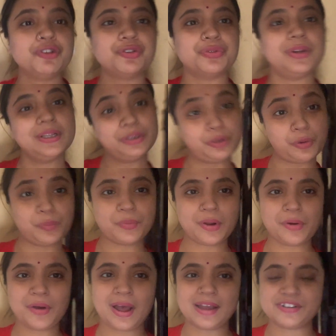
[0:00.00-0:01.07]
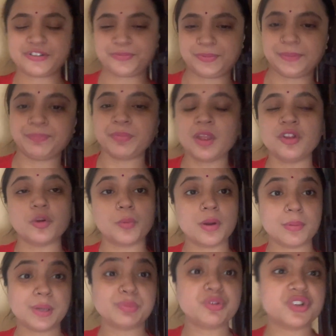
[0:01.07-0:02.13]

শুনলে তোমরাও হাসবে তোমরা ভাবছো